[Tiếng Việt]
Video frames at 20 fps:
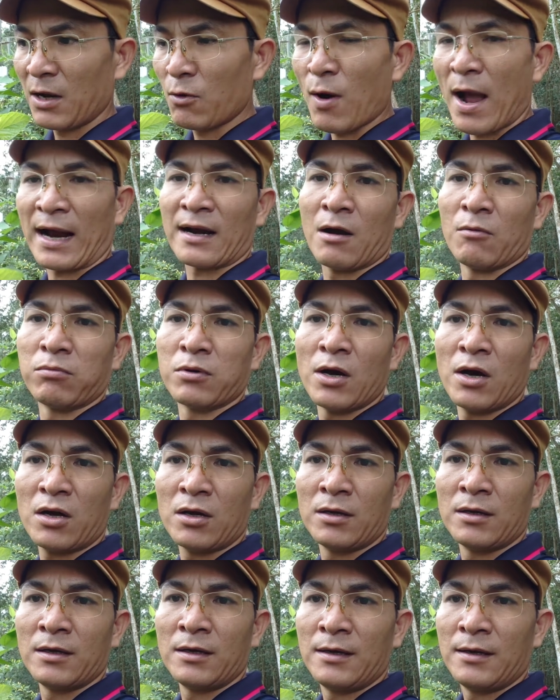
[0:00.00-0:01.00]
cái hoạt động
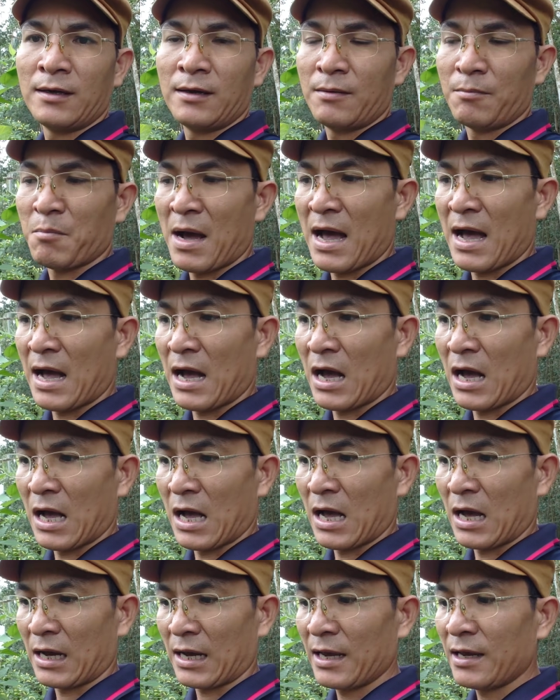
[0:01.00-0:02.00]
đó
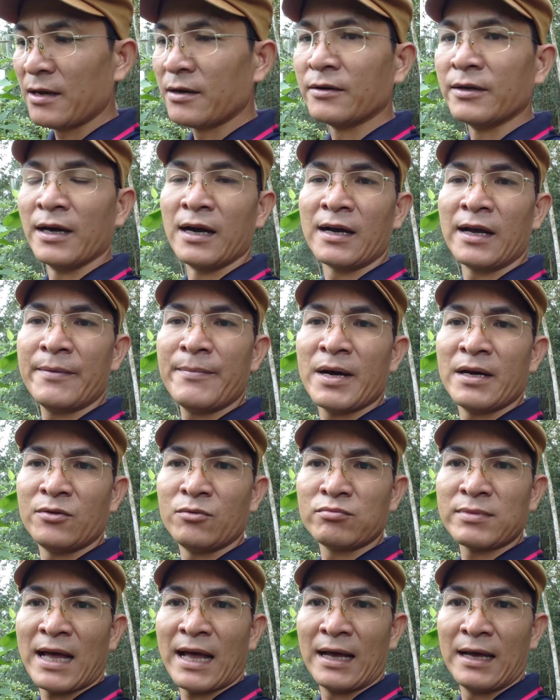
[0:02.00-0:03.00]
mà cái người ở cái
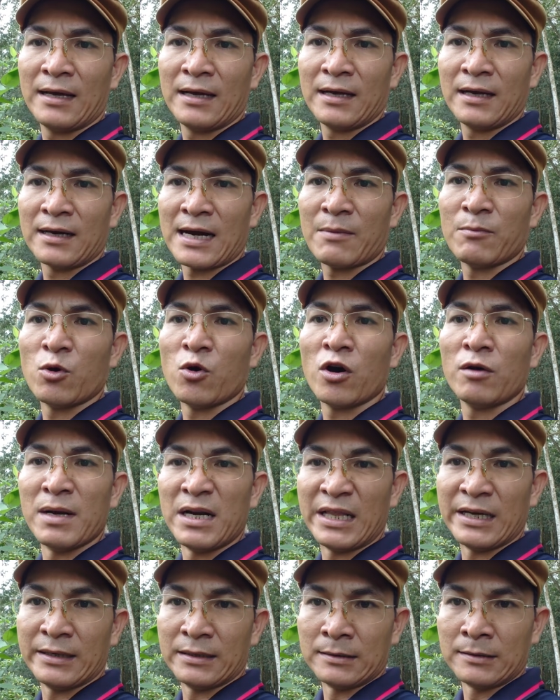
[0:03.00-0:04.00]
bên chúng ta ra mồ
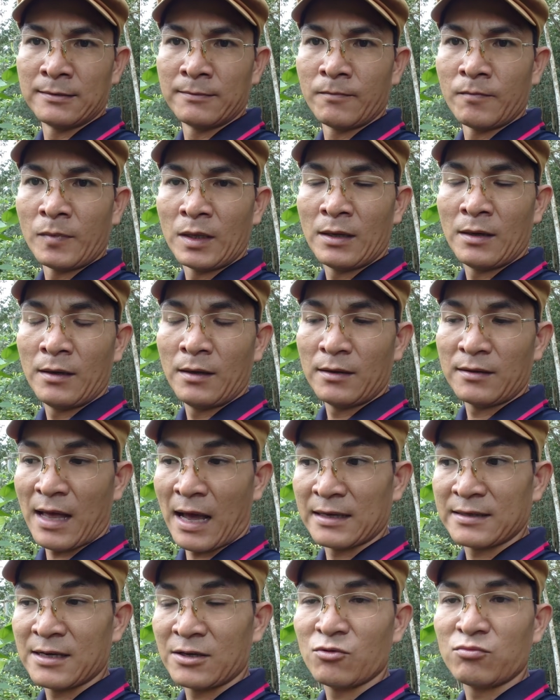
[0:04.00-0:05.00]
hôi bình thường
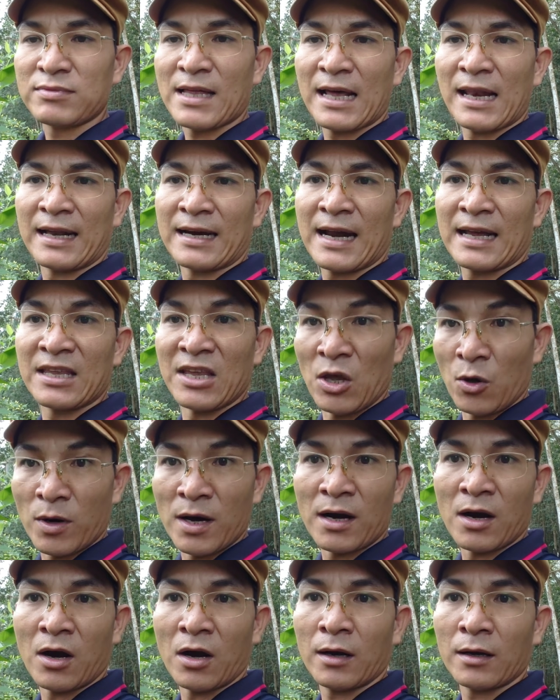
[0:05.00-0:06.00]
tại sao chúng ta lại ra
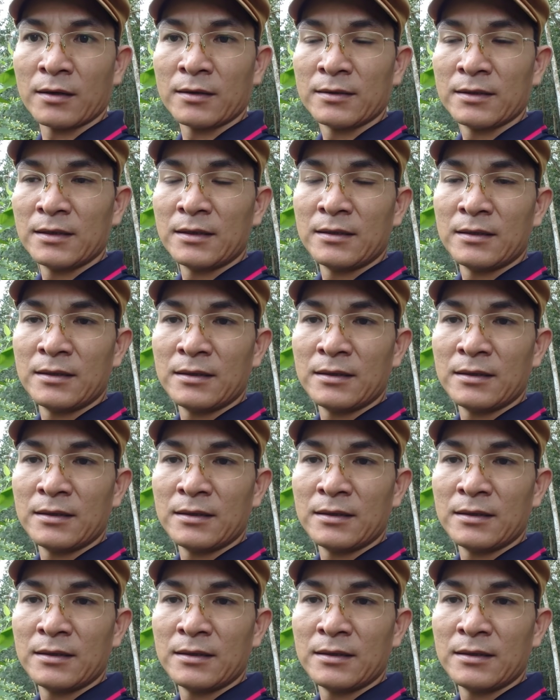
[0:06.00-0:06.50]
nhiều hơn họ